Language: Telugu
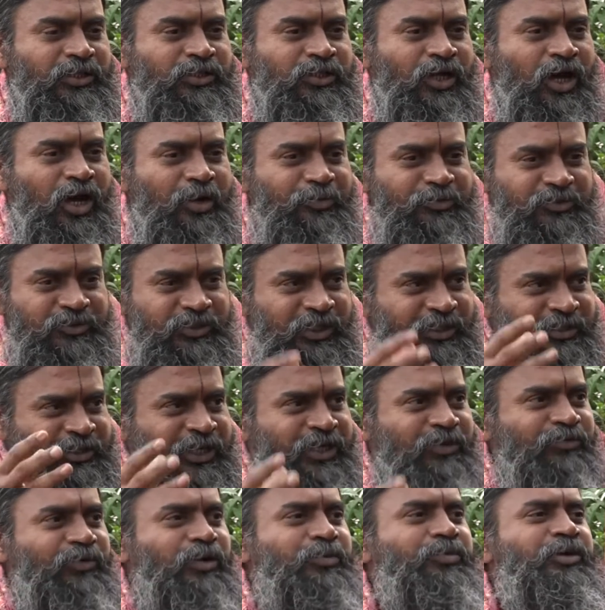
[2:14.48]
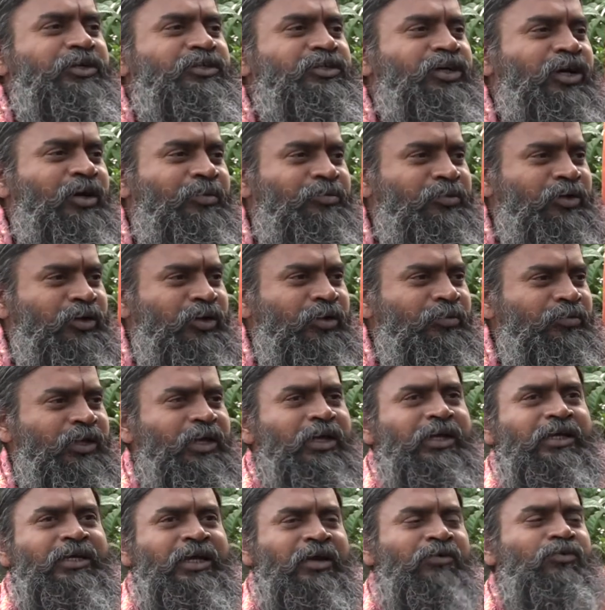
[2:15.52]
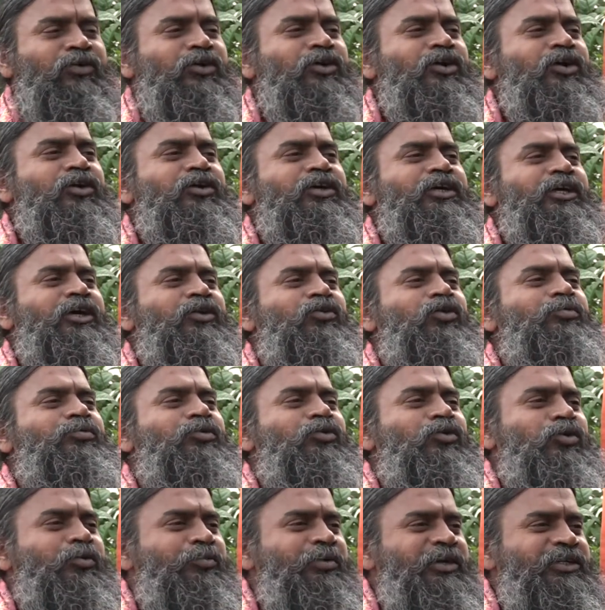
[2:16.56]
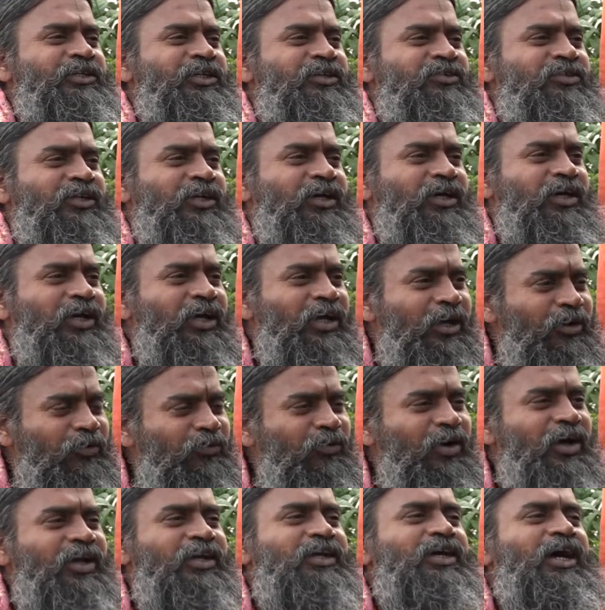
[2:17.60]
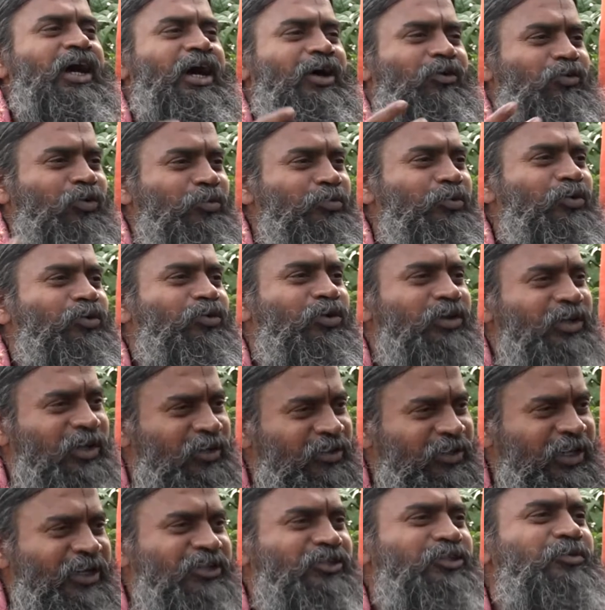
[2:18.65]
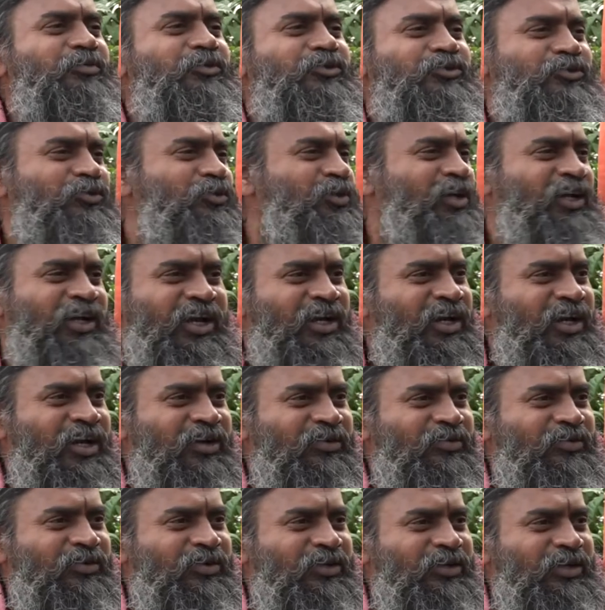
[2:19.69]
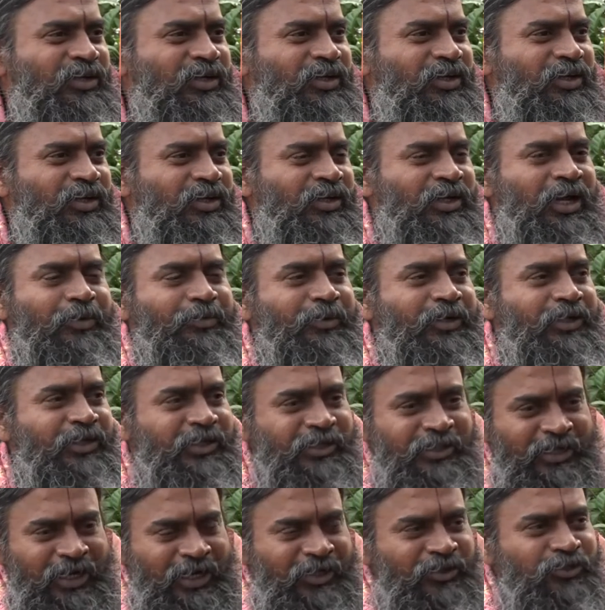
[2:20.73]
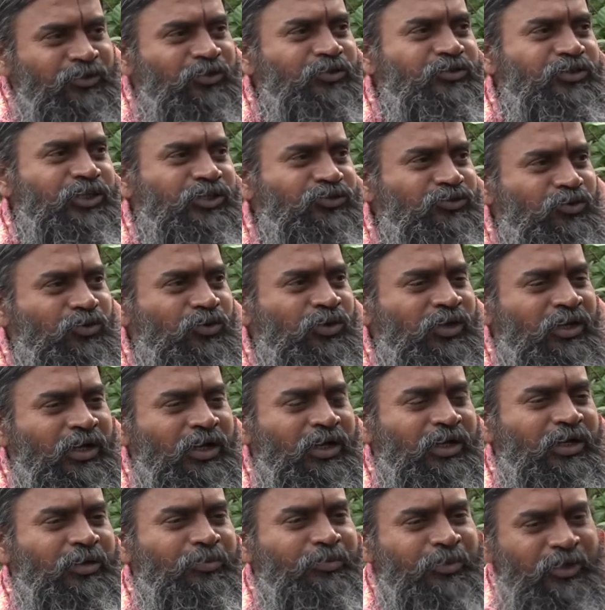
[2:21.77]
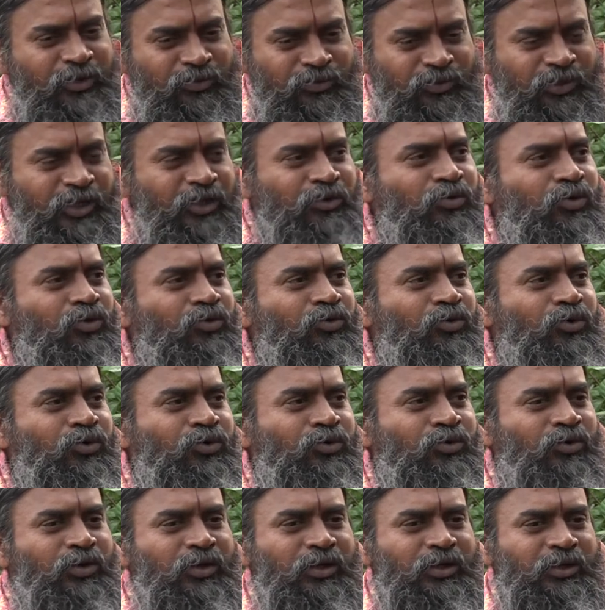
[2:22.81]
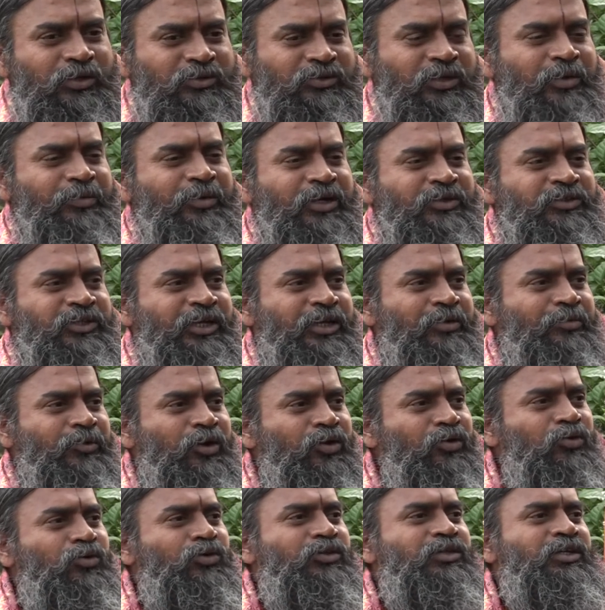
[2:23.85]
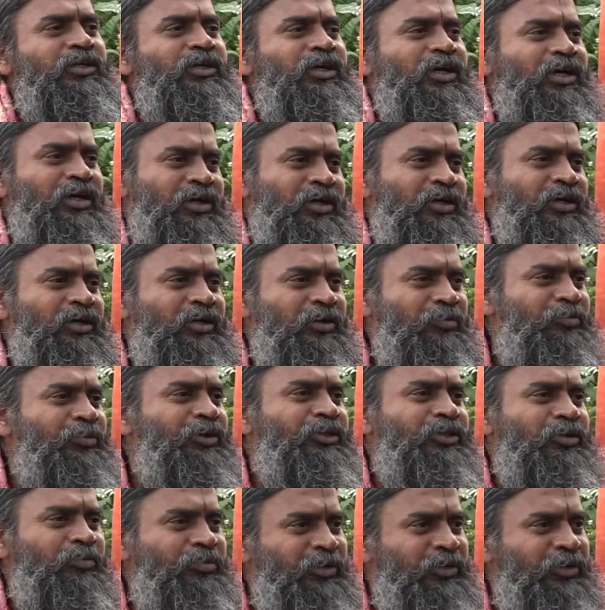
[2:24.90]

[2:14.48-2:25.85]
తాం సతైవ భజామ్యాం ఎవరు నన్ను ఏ రూపంలో భజించినా వారికి ఆ రూపంలో నేను దర్శనమిస్తున్నాను అన్నాడు కాబట్టి ఇది అర్థం చేసుకోక ఇప్పటికుండే గురువులు సమాజాన్ని మరికొద్దిగా ఇబ్బంది